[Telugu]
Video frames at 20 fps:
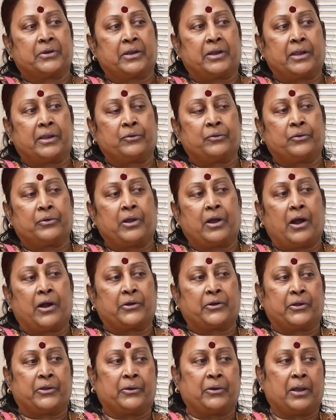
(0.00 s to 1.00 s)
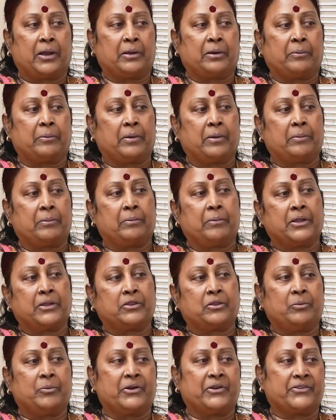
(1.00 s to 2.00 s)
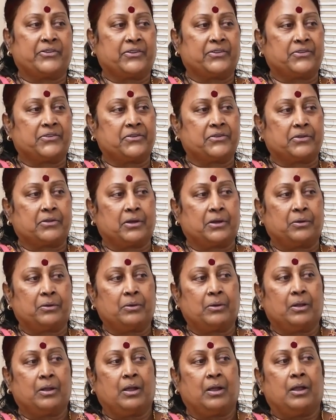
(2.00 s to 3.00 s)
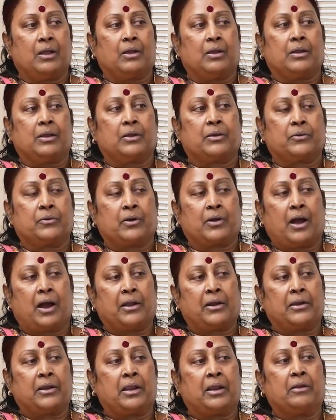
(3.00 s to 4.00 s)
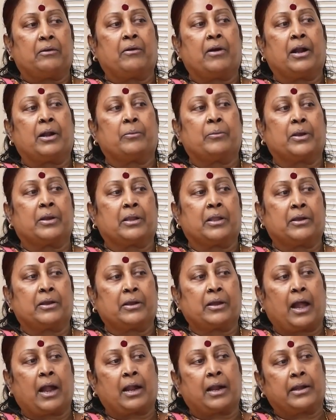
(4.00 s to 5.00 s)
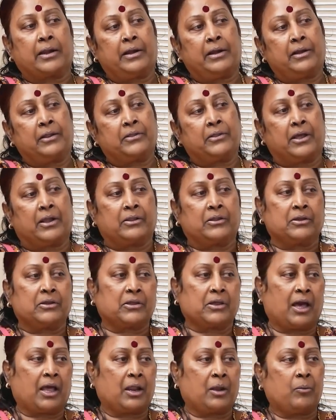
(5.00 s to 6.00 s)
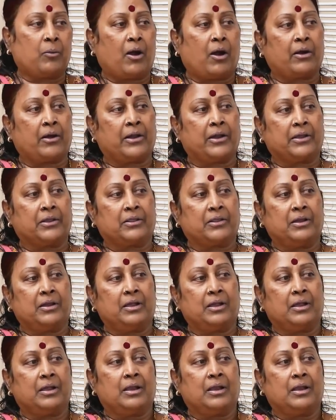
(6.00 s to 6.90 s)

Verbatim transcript: గారు ఆయన డాక్టర్ ఆయన మంచి మెడిసిన్స్ ఇచ్చారు ఇంకొక ఆరు నెలలు వాడమన్నారు అక్కడికి వెళ్ళిన తర్వాత చాలా బాగా అయింది